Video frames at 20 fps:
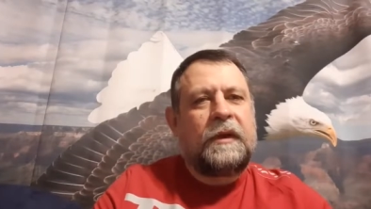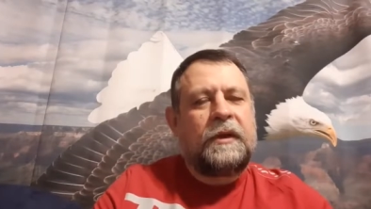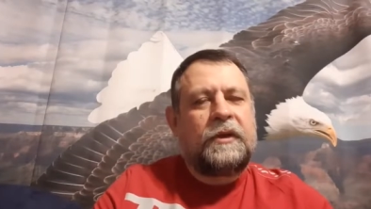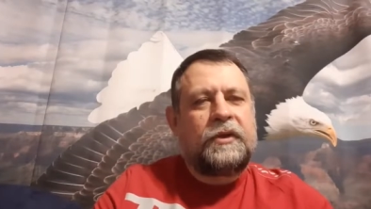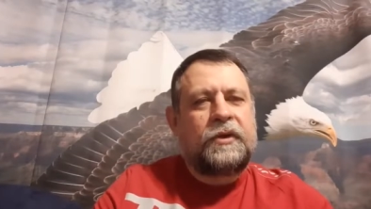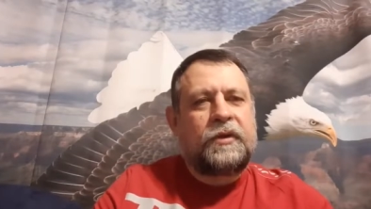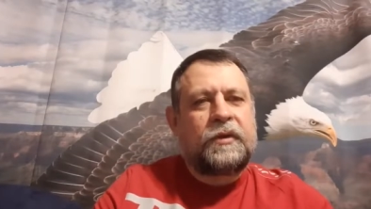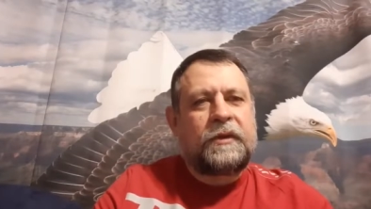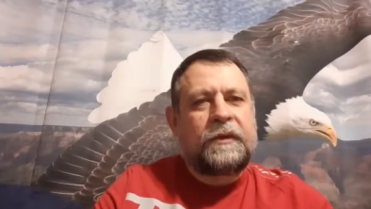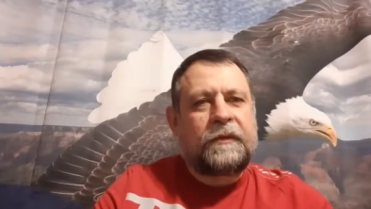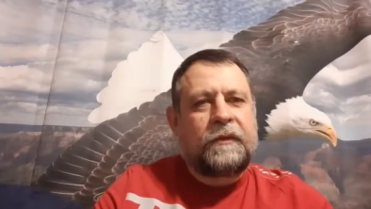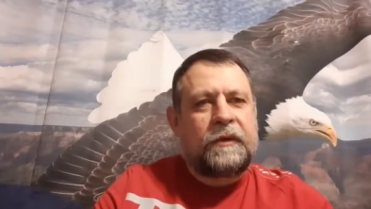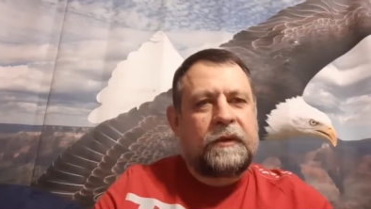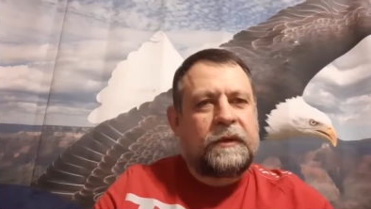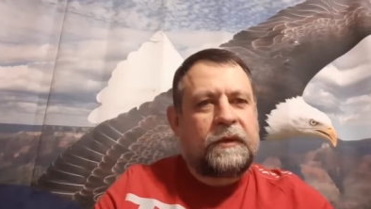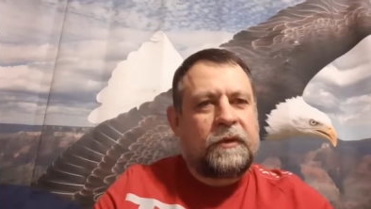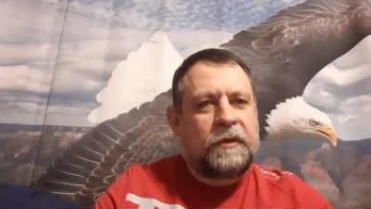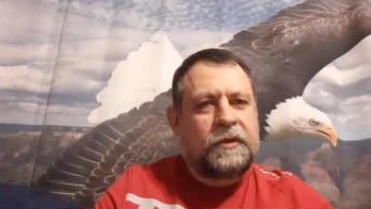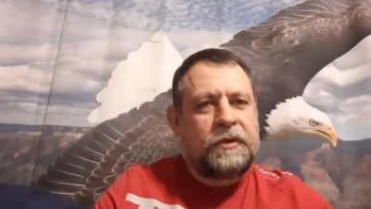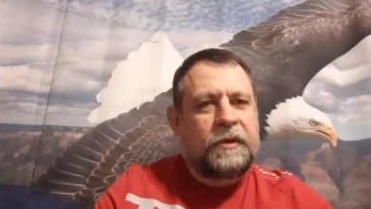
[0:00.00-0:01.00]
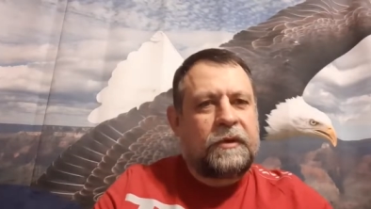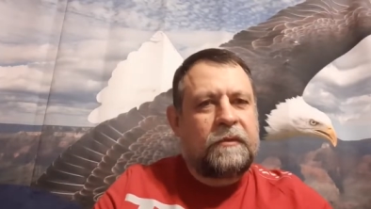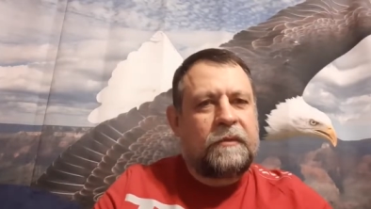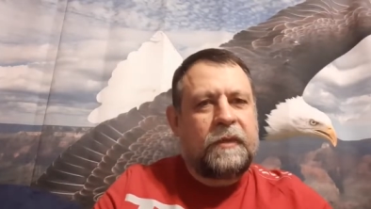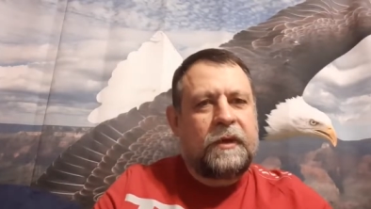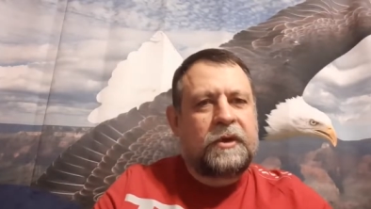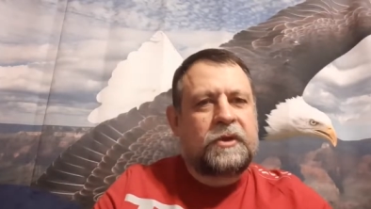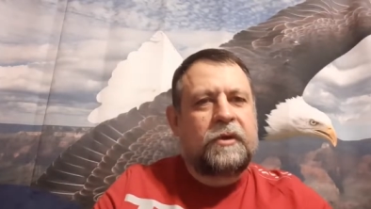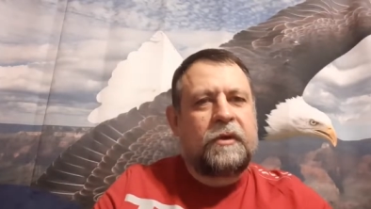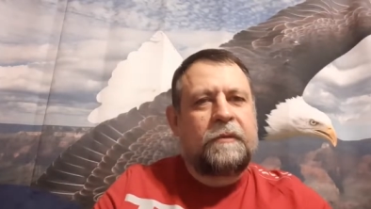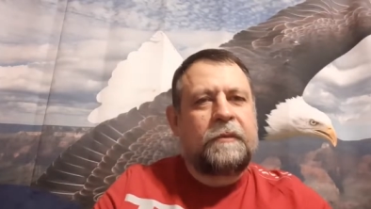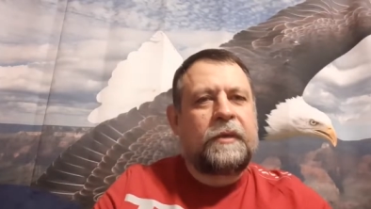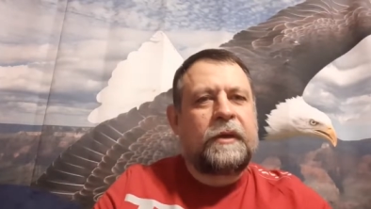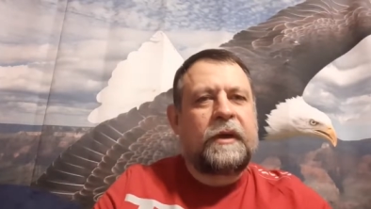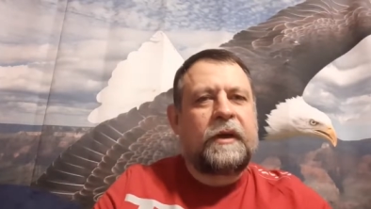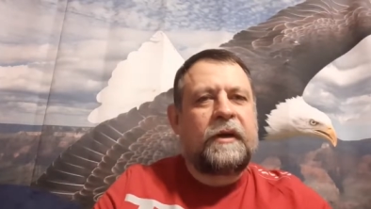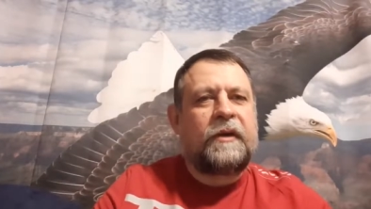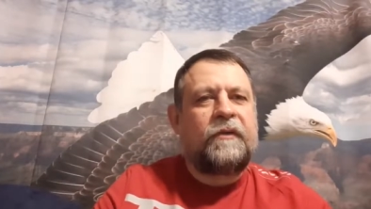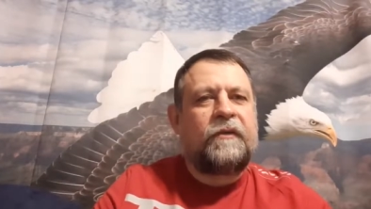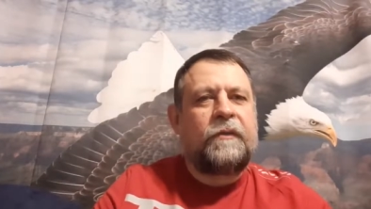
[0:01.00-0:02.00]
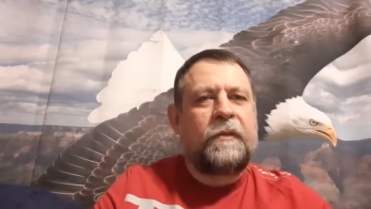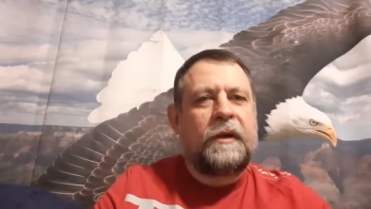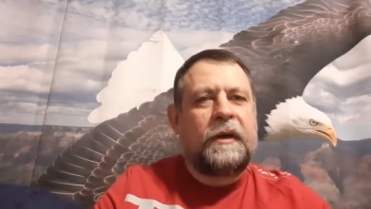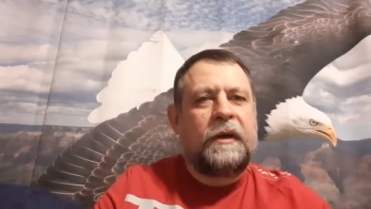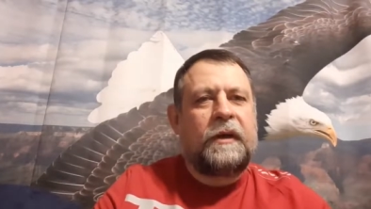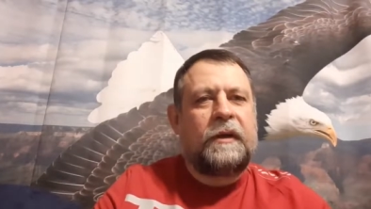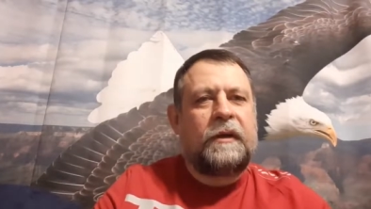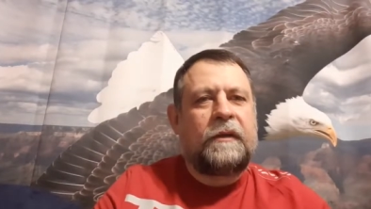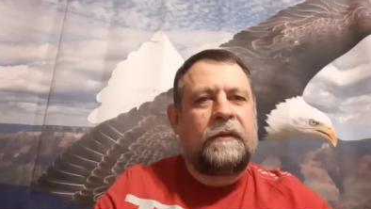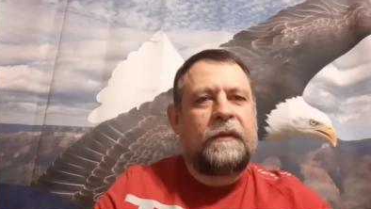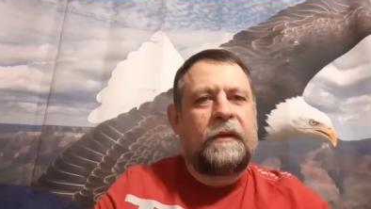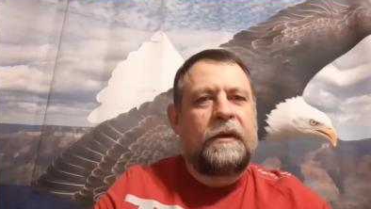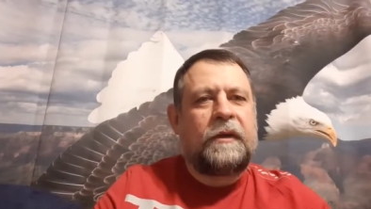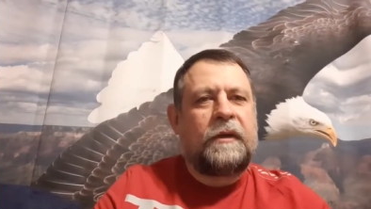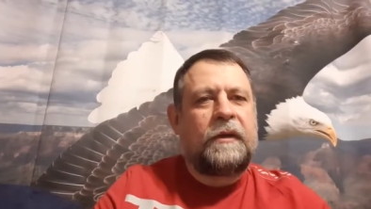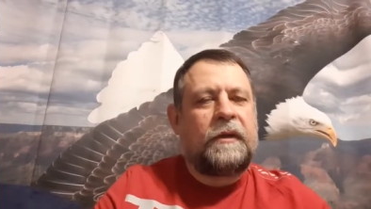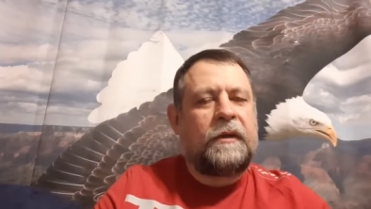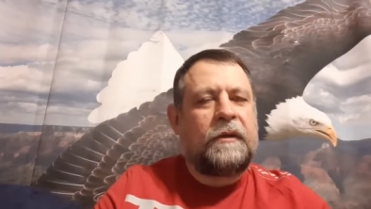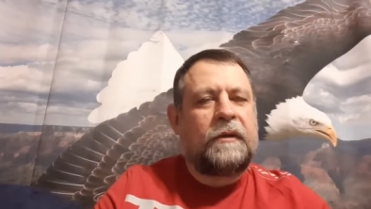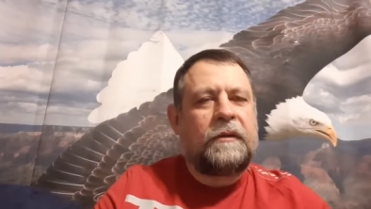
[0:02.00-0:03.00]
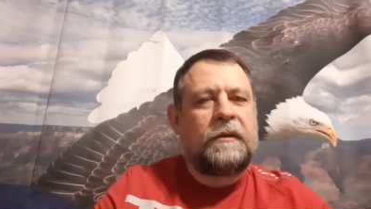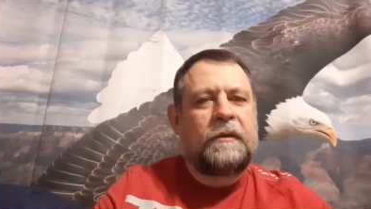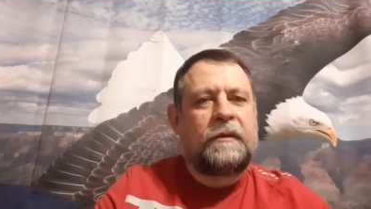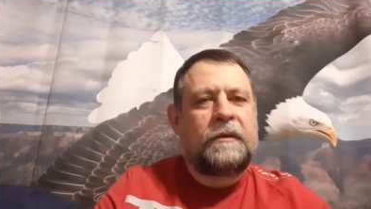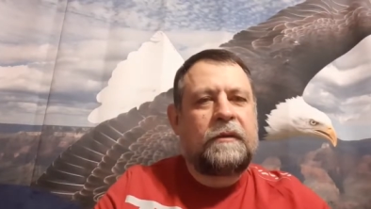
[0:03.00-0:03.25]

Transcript: Чувствуется очень большой прорыв в молитве и